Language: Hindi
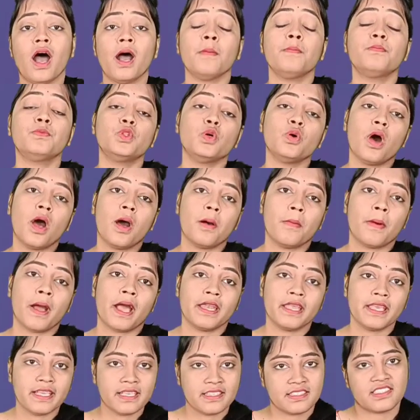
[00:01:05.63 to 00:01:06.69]
अब तो
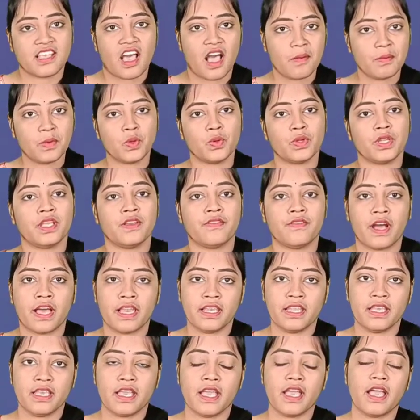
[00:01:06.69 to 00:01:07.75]
हमारी एग्ज़ाम होने
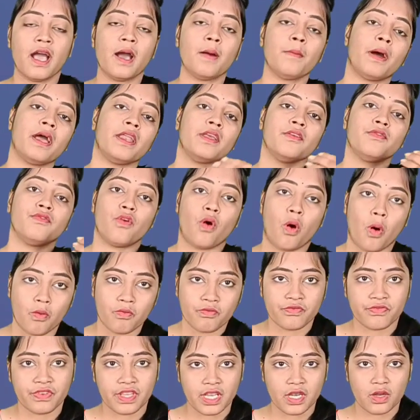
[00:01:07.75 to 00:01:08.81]
वाली है हमारे
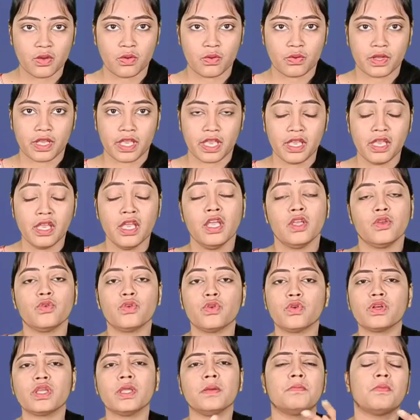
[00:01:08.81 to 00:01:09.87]
फॉर्म फिल होंगे यू you नो
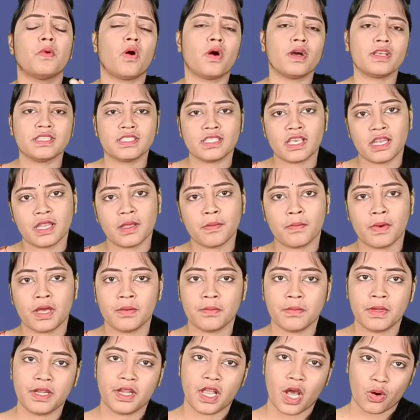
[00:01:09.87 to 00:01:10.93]
know कि बहुत सारे मन
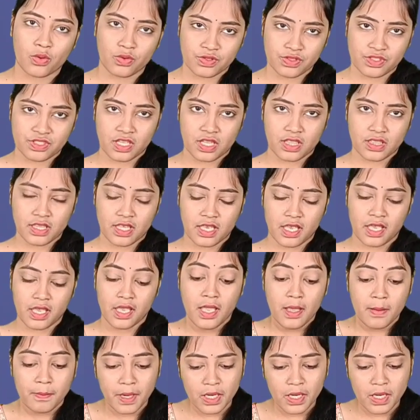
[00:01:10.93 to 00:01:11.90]
में डाउट्स चलते हैं